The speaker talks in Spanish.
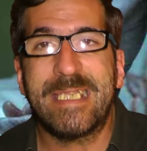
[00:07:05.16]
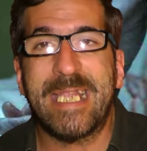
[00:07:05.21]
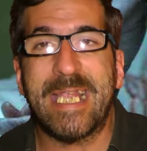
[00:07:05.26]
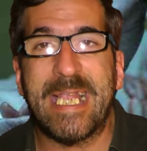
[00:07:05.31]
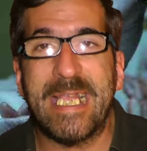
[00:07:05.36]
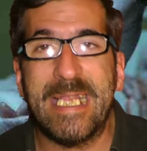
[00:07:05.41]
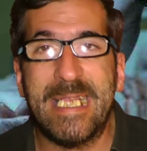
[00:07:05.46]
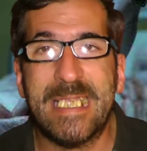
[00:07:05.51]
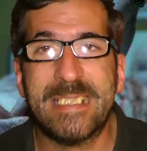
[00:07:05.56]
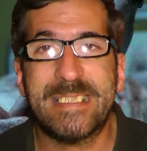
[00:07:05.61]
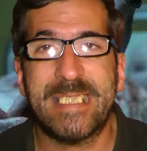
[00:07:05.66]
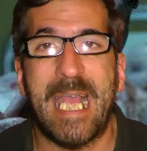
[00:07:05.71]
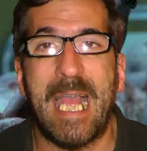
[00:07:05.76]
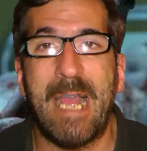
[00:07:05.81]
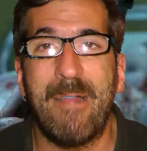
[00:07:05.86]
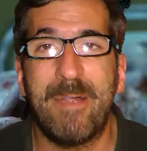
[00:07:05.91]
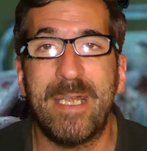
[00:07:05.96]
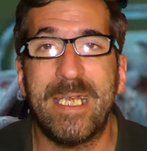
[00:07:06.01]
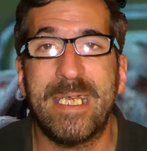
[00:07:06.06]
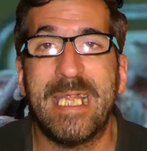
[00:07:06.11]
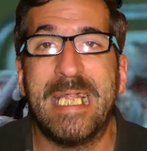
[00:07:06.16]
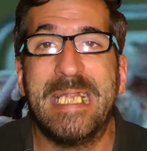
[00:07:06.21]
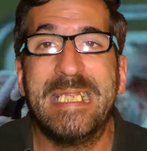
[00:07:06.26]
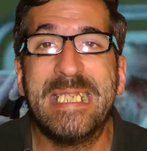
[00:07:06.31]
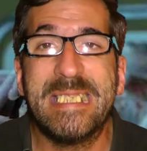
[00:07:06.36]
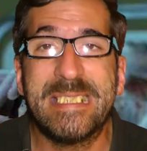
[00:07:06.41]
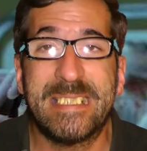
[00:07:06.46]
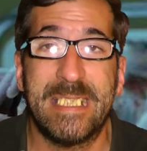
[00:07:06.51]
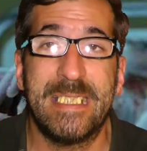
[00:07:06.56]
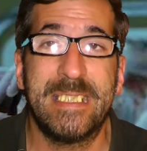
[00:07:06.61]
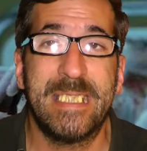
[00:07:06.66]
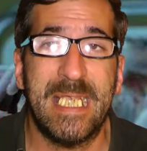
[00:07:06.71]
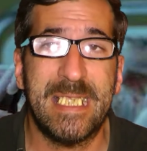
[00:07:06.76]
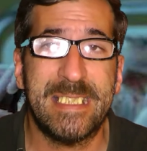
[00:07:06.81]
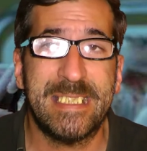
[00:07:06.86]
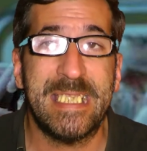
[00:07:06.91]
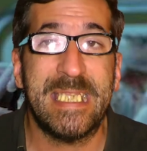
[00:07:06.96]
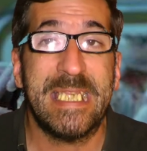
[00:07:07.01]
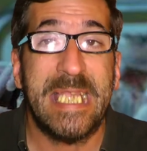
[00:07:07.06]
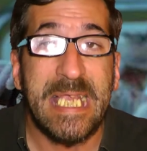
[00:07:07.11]
te quedas a ver el
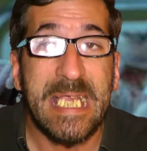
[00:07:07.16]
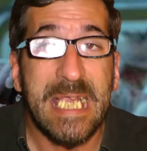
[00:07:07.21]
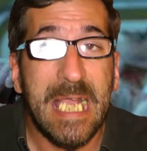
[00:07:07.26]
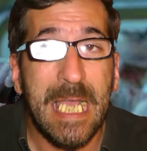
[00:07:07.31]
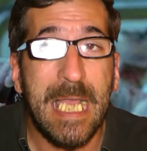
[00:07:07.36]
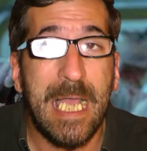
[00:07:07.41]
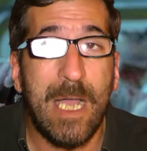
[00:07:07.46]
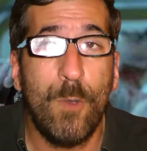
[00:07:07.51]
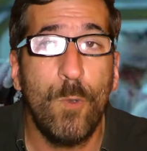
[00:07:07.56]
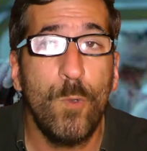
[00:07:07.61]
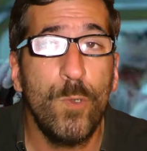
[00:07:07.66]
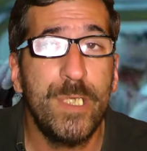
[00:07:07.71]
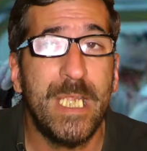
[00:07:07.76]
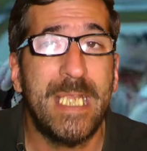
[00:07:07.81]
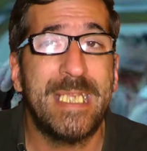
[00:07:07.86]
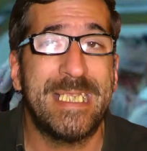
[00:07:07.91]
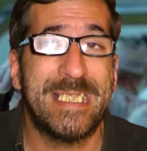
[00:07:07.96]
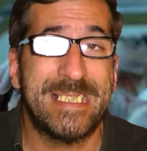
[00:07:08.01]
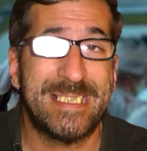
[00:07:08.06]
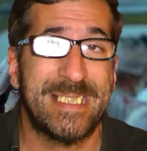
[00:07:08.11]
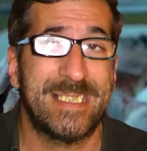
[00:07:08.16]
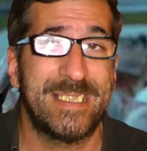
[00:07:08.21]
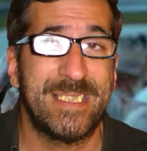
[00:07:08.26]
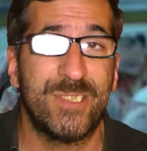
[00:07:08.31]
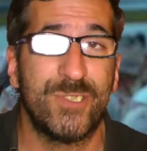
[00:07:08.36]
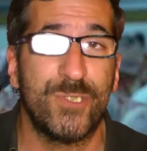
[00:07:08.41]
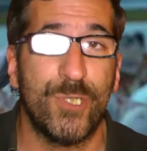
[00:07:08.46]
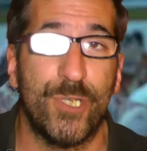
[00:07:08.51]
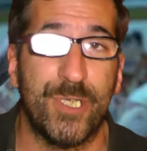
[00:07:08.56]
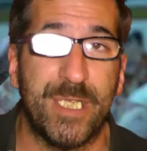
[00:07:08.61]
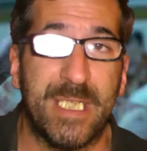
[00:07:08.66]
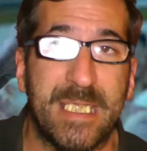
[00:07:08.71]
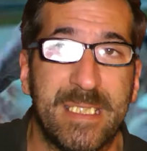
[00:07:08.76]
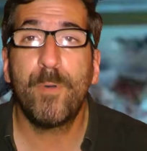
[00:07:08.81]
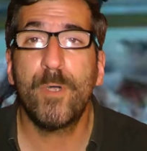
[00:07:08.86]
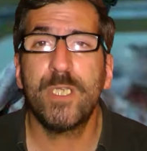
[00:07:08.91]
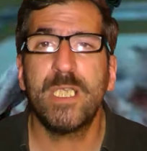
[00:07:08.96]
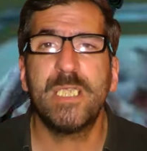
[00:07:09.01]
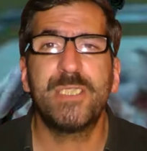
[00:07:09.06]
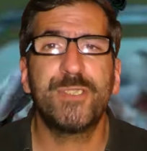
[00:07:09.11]
desenlace de cada una de esas historias.
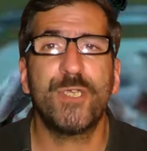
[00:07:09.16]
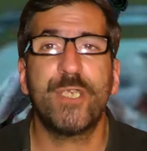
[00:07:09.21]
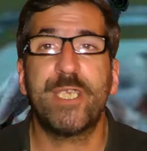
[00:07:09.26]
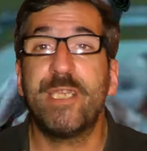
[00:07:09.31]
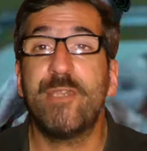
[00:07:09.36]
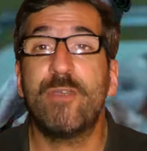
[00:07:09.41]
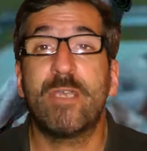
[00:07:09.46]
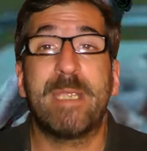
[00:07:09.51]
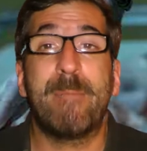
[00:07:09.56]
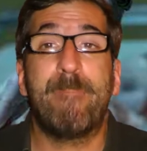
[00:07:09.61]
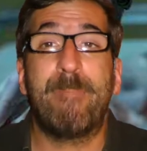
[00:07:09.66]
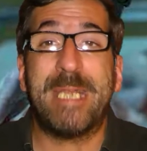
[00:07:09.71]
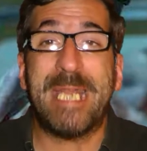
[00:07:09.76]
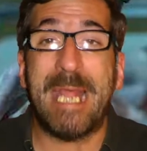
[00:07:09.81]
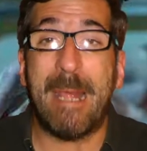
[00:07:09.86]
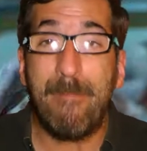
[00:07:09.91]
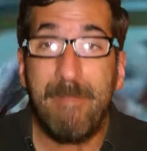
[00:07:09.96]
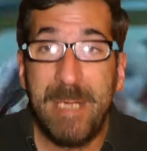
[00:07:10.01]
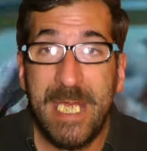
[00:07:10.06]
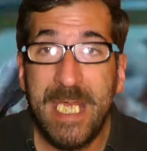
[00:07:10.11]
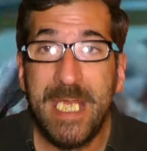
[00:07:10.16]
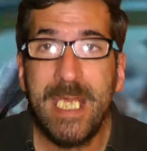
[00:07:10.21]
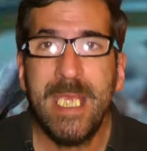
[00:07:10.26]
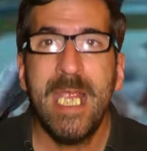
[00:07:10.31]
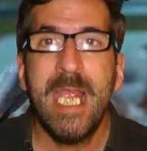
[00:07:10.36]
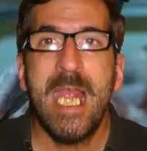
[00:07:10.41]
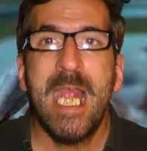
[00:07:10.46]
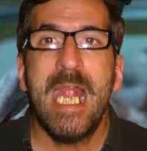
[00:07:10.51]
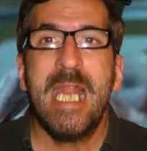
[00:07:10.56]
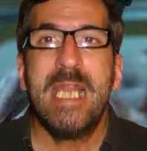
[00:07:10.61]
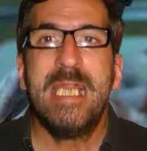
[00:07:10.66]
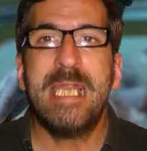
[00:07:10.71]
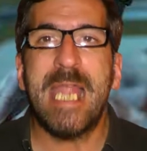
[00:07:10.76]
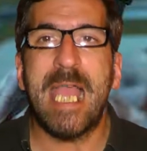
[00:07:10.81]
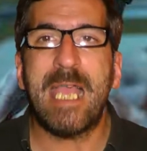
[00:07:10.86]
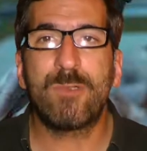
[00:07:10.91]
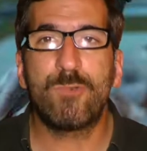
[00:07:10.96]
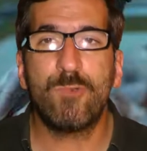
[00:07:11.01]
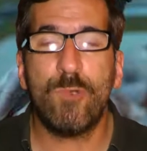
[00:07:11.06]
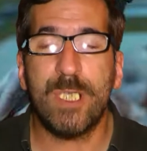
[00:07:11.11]
Por eso creo que para mí
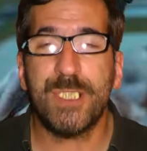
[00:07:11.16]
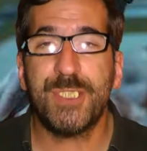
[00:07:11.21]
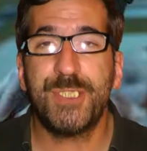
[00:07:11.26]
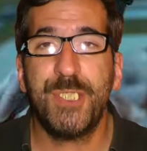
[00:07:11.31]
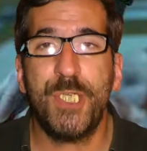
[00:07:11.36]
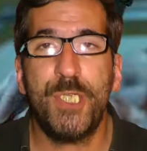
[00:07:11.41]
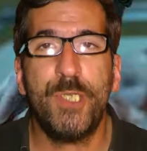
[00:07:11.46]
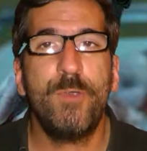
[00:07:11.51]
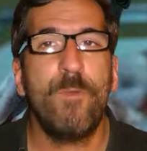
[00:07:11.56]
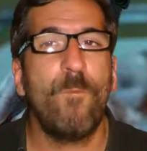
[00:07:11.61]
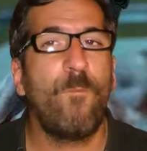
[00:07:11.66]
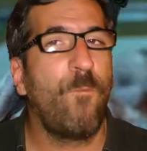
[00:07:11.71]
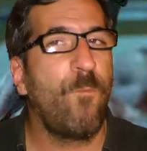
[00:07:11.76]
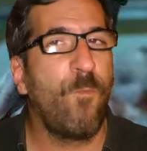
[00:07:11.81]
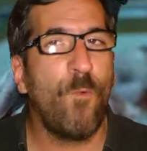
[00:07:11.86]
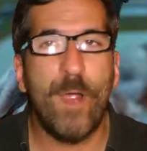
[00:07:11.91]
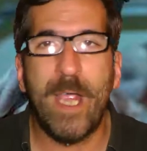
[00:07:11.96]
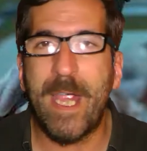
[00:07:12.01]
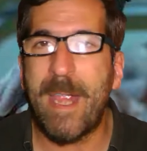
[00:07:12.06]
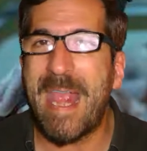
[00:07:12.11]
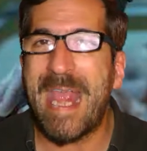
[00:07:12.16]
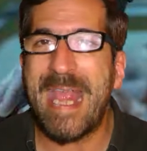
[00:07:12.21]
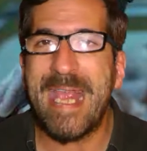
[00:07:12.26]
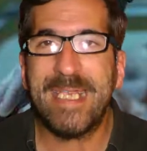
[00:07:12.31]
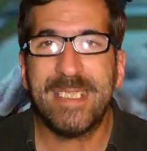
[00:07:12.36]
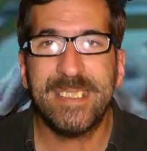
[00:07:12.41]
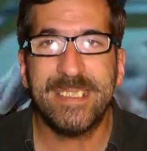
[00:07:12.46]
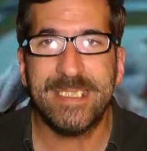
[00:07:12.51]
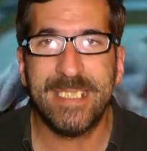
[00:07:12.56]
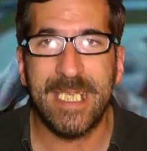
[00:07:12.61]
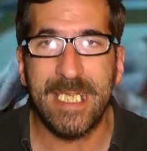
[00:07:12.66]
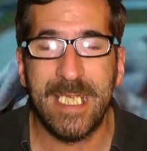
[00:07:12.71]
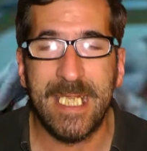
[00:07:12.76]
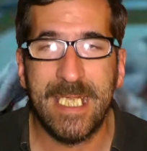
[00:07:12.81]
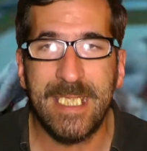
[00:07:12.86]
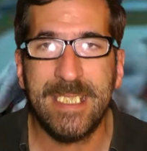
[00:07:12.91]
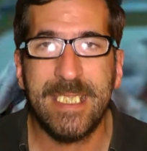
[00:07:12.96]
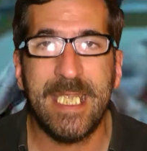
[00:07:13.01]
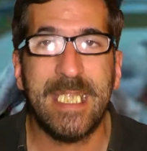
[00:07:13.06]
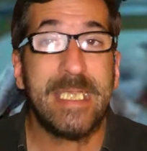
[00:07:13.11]
la actuación fue
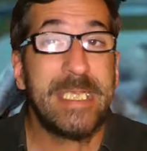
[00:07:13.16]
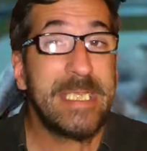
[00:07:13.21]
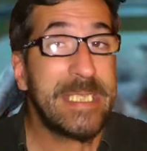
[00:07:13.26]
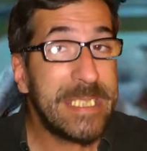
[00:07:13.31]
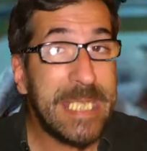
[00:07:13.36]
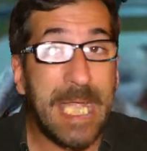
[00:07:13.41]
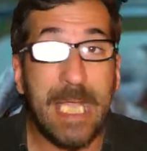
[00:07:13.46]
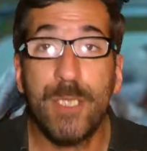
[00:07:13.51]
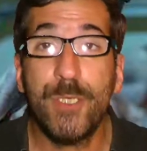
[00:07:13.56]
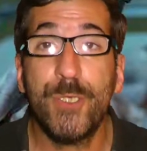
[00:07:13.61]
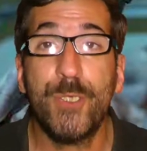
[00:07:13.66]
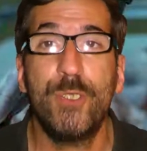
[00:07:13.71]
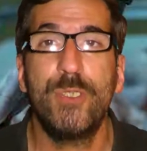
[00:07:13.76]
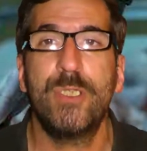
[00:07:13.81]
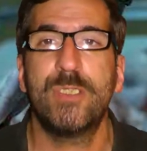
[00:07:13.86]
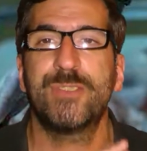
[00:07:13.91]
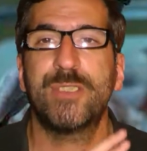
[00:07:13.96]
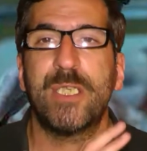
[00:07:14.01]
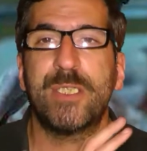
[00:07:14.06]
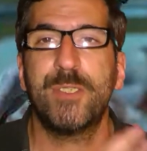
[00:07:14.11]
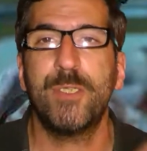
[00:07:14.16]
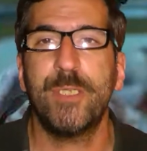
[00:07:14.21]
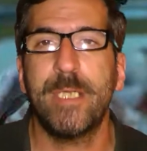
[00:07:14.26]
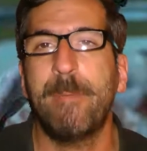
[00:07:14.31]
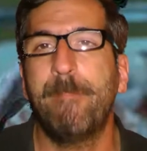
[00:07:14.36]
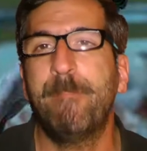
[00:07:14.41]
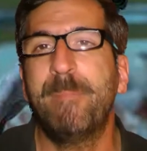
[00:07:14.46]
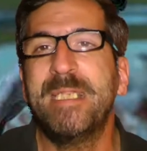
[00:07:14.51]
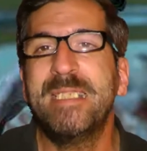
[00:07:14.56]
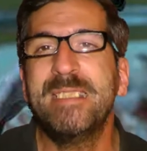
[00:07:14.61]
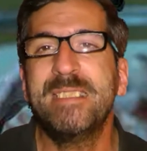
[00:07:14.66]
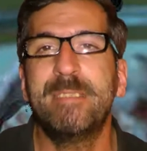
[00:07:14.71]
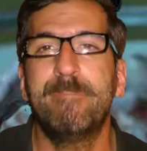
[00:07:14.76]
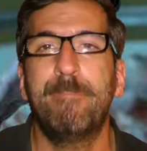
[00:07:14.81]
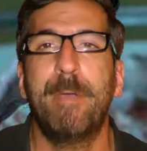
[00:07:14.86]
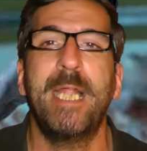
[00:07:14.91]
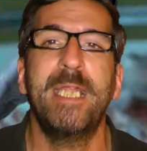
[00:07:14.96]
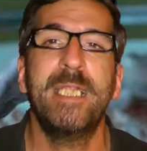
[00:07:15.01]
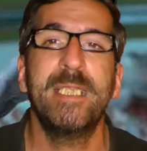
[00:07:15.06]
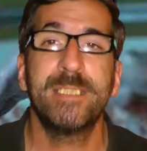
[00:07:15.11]
excelente tanto en los actores
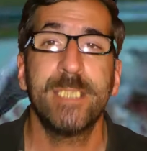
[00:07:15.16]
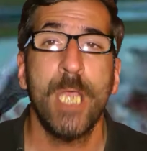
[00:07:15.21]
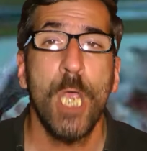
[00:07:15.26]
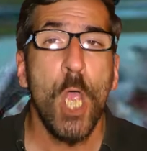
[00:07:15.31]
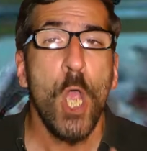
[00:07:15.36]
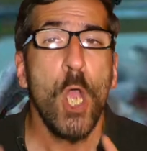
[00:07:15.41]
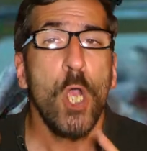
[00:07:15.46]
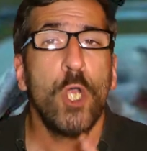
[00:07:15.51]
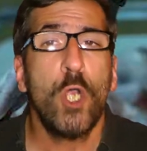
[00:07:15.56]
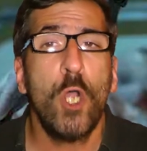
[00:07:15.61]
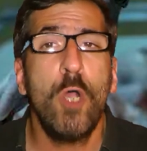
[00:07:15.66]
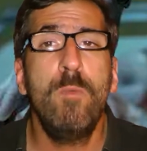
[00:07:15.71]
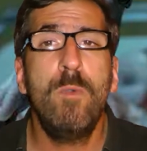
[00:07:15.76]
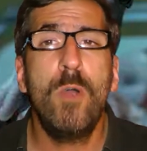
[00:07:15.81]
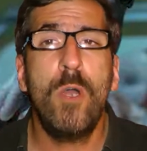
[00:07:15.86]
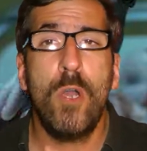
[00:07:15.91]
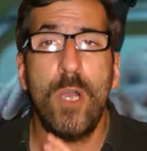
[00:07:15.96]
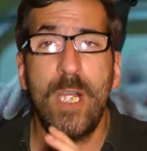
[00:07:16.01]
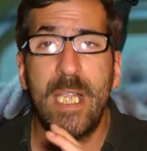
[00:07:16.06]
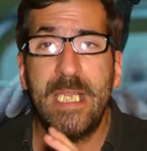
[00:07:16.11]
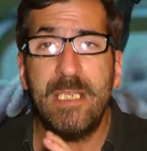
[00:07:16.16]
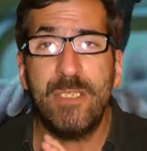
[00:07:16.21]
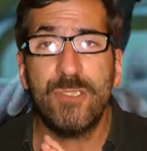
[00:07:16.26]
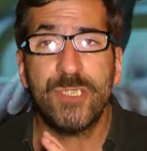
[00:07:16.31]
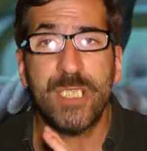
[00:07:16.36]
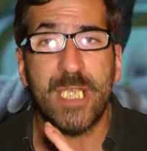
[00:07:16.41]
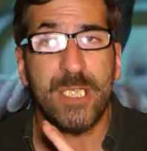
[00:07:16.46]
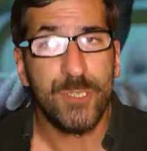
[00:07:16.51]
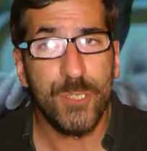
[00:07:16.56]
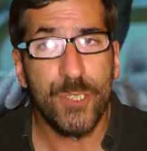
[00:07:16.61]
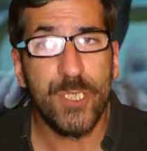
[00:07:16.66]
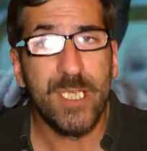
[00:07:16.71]
principales como en los actores